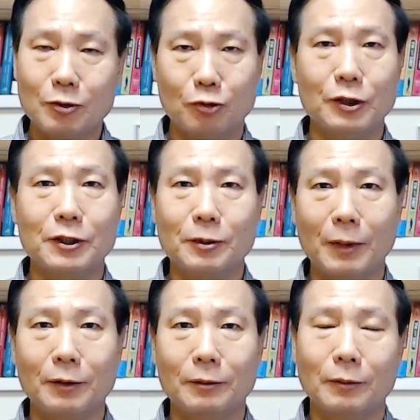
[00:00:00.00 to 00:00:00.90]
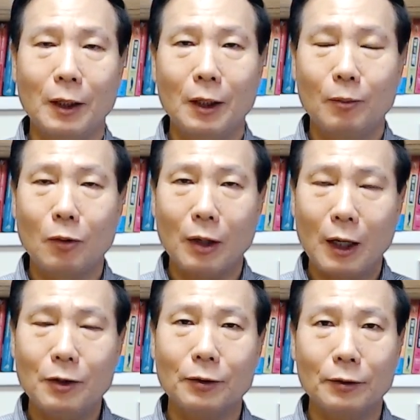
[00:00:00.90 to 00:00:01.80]
할 수는 있지만은 뭔가를
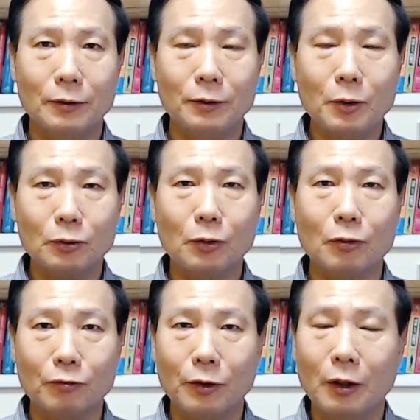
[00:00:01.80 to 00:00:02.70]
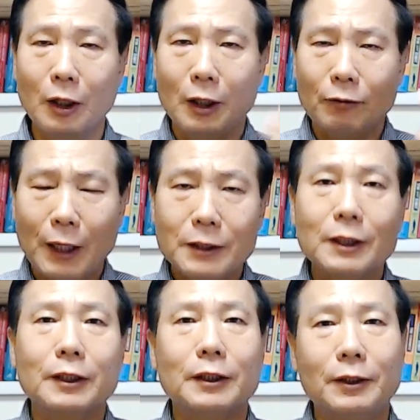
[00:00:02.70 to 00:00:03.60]
하려는 의욕도 없고요.
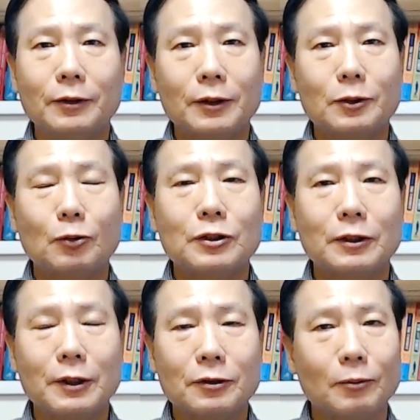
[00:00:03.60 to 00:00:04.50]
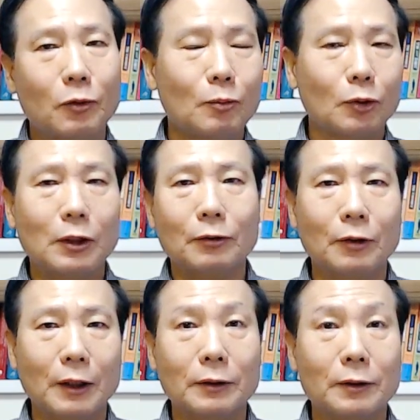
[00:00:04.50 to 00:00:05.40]
굉장히 기력이 소진돼서 뭘 못할
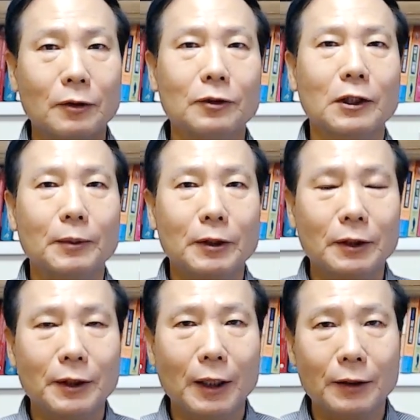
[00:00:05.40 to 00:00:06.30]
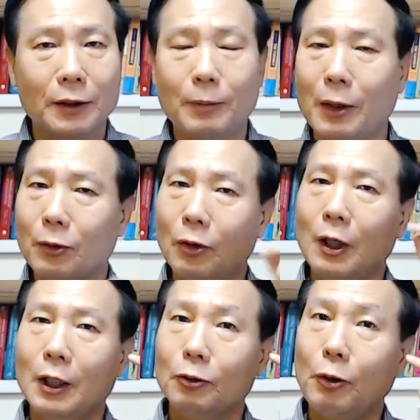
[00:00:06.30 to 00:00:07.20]
것 같은 그런 느낌이 들게 하는 게 바로
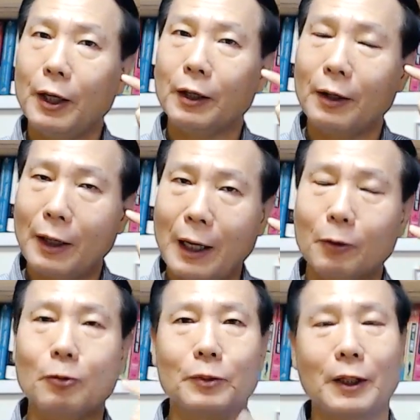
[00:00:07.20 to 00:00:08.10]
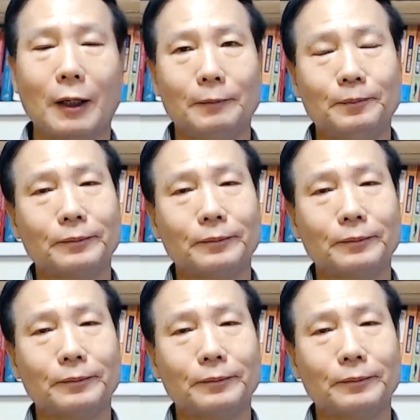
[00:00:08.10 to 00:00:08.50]
뇌 가로입니다.